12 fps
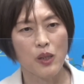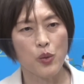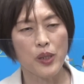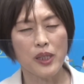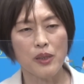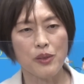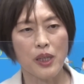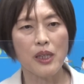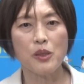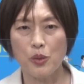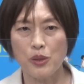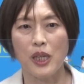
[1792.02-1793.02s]
これにあのただ
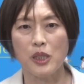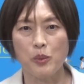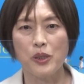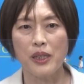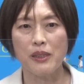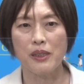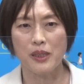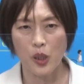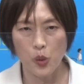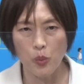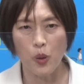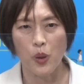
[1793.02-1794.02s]
一つ立ち向かってきた
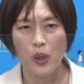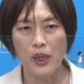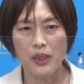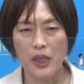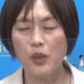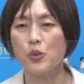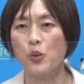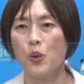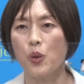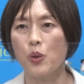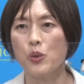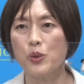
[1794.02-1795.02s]
とも言える
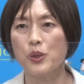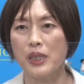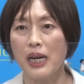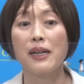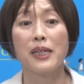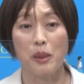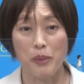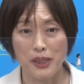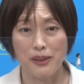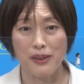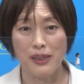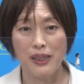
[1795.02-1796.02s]
というふうに考えていま
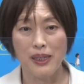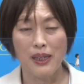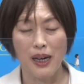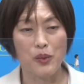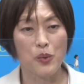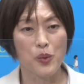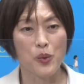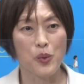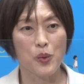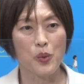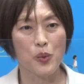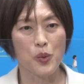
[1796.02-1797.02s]
す。あ
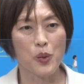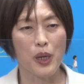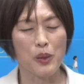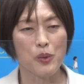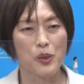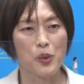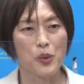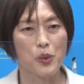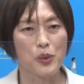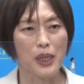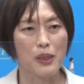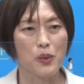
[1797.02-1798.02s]
のこのあの日本
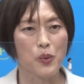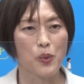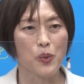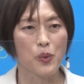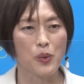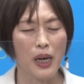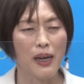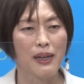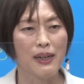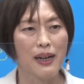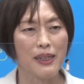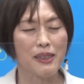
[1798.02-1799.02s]
共産党
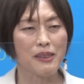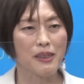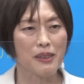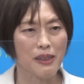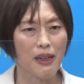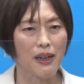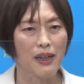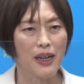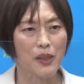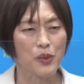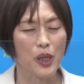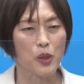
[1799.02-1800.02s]
が果たしてきた
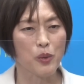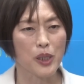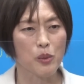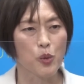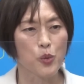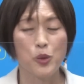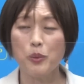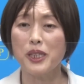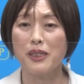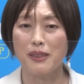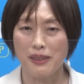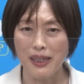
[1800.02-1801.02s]
あの役割も含め
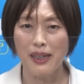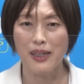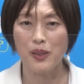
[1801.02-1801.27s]
てですね